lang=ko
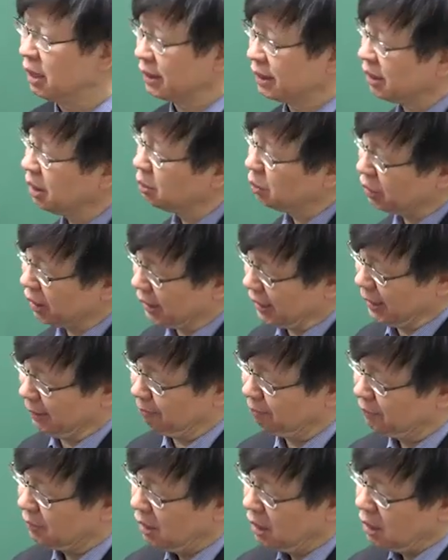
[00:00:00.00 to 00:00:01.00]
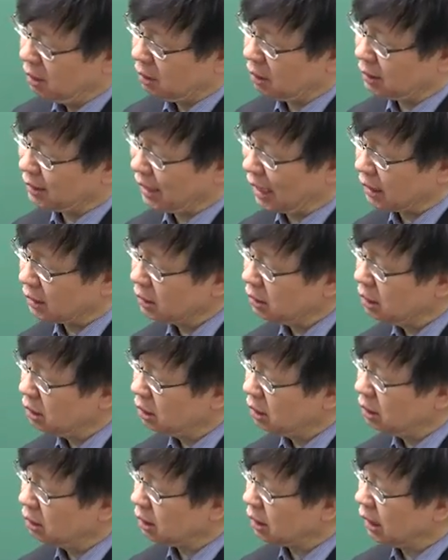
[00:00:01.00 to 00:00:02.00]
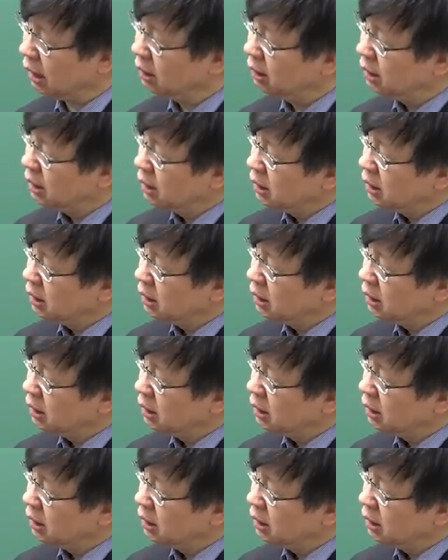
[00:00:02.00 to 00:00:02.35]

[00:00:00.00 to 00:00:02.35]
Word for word: 것 같아요 보니까 작년 그러니까